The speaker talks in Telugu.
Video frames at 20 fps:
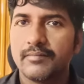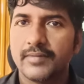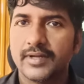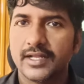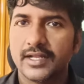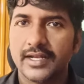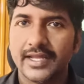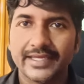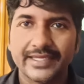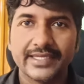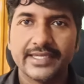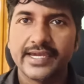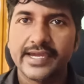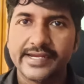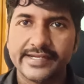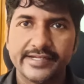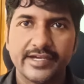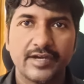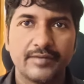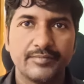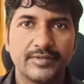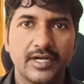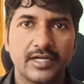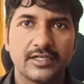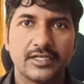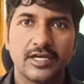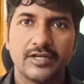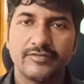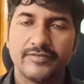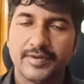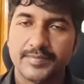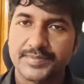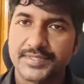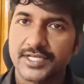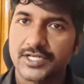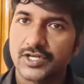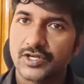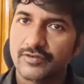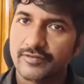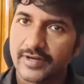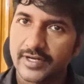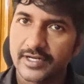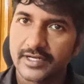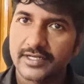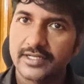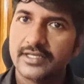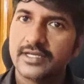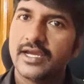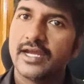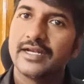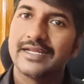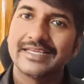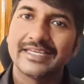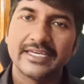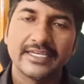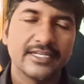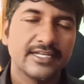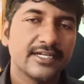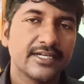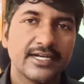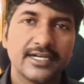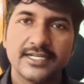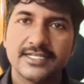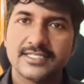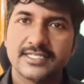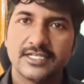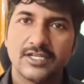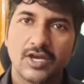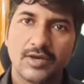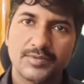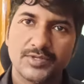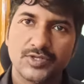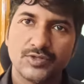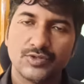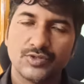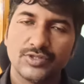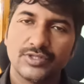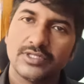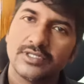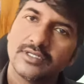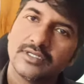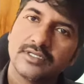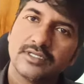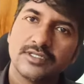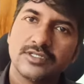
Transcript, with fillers: మన లక్కీ ఐటీ హబ్ డాట్ కామ్ వెబ్సైట్లోకి వెళ్ళండి అండ్ కెరీర్ గైడెన్స్ అనే ఆప్షన్ ఉంటుంది